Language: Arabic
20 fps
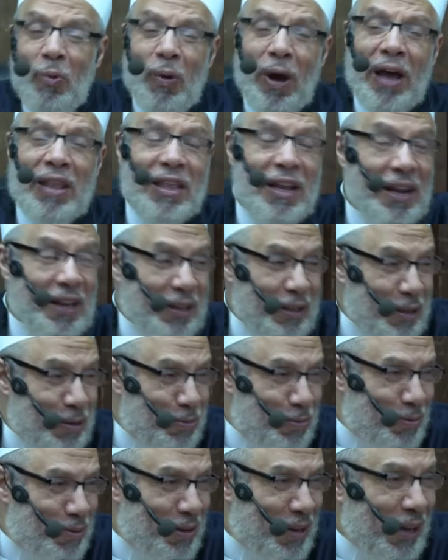وهذا
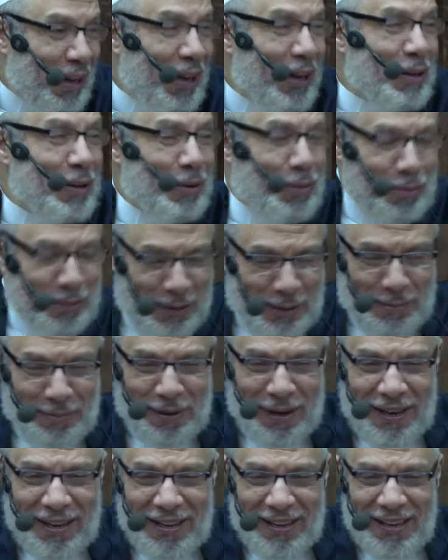القول قد
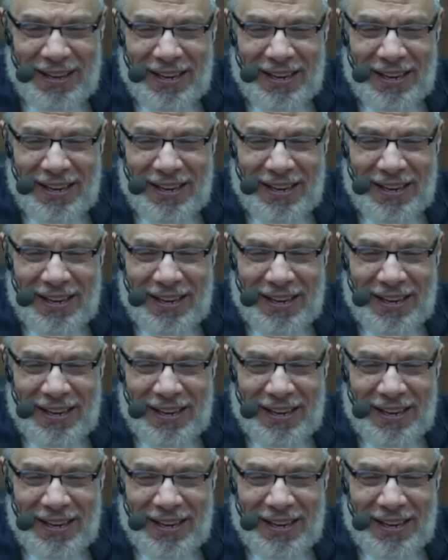نسب